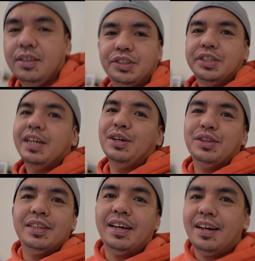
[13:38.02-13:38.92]
Turned
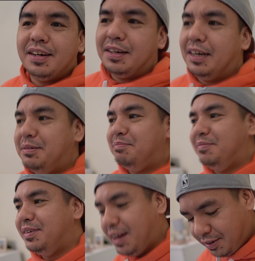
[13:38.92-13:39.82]
out, uh,
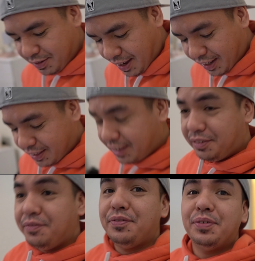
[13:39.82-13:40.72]
I'm now
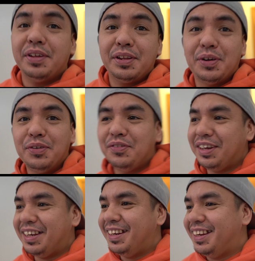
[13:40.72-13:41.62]
negative with COVID.